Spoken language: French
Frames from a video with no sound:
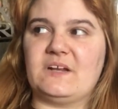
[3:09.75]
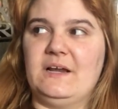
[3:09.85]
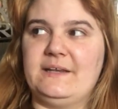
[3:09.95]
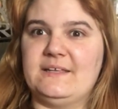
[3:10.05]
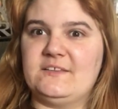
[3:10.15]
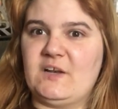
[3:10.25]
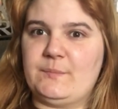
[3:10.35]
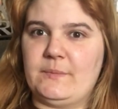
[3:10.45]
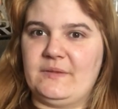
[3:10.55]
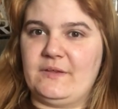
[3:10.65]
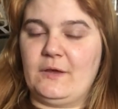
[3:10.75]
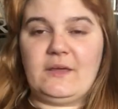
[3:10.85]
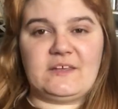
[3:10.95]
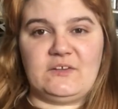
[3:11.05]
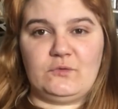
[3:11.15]
Liesel Memminger,
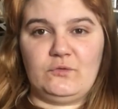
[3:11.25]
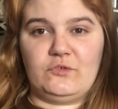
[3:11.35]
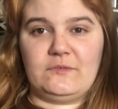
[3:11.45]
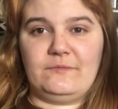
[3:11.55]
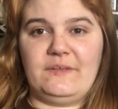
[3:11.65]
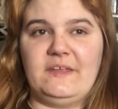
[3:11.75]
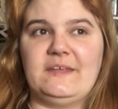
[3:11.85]
qui est une jeune fille